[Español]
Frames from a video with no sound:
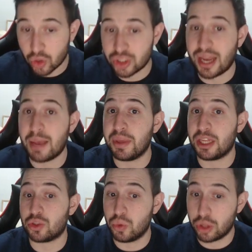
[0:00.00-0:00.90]
O sea, empiezas
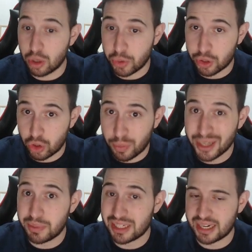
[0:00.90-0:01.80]
con un 5% más,
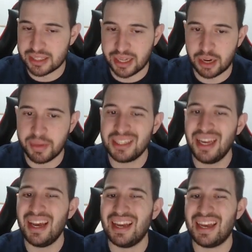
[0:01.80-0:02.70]
vas a castigar más
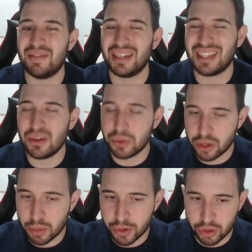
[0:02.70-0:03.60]
y además tiene un
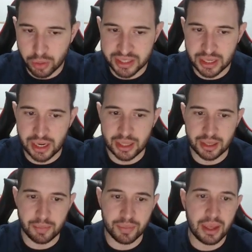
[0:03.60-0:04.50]
5% más en el late
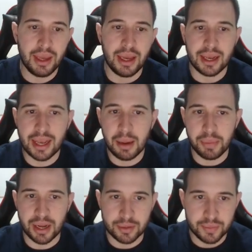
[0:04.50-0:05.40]
game. Gunplan.